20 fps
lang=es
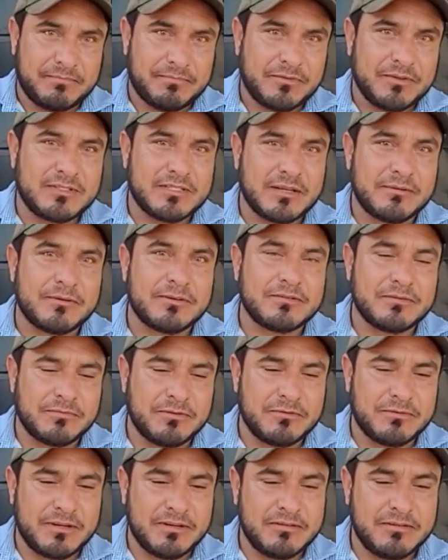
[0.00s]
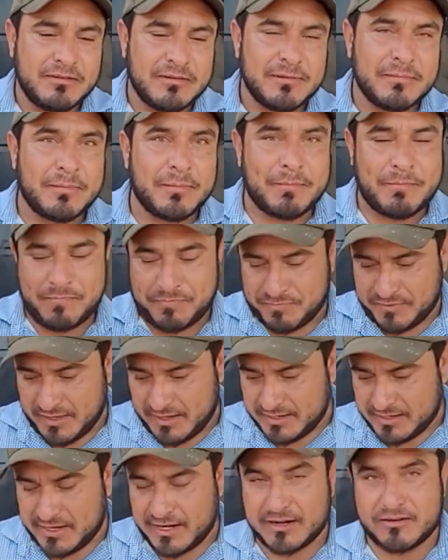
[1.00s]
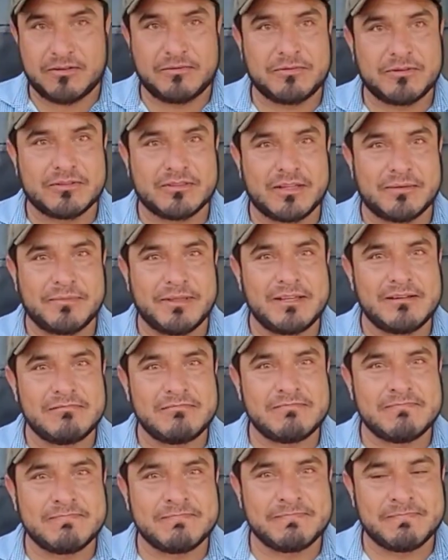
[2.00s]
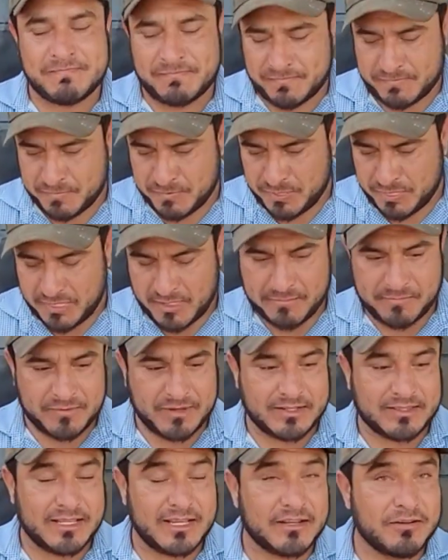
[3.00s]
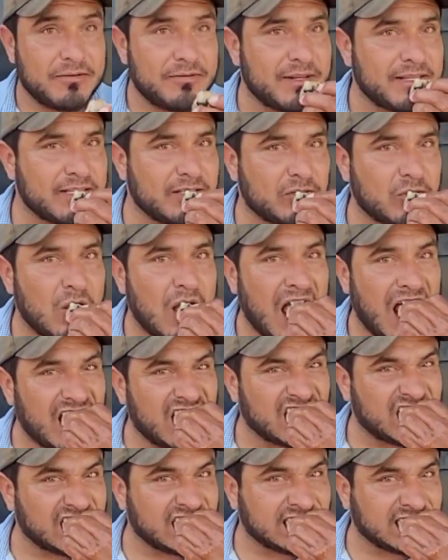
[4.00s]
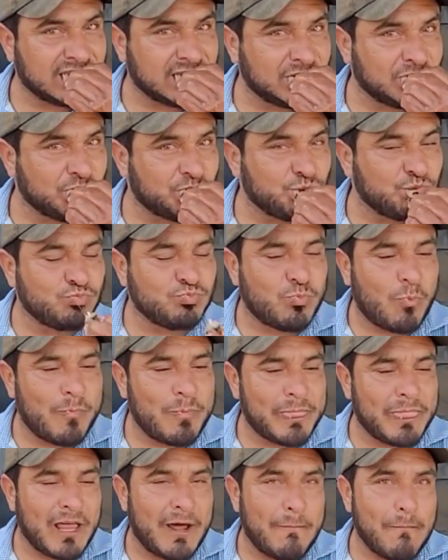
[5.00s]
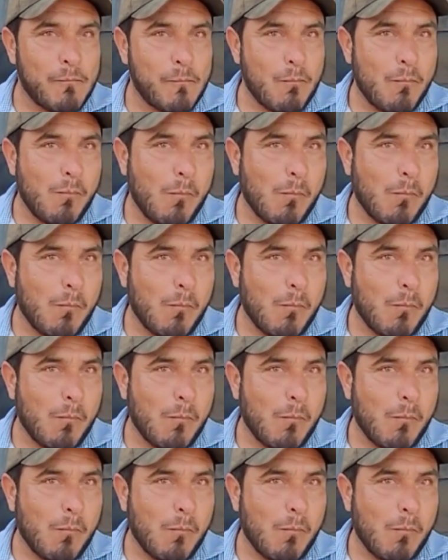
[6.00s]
muy sabroso, muy bueno. El caracol burro también. Y también como blandito. Mm.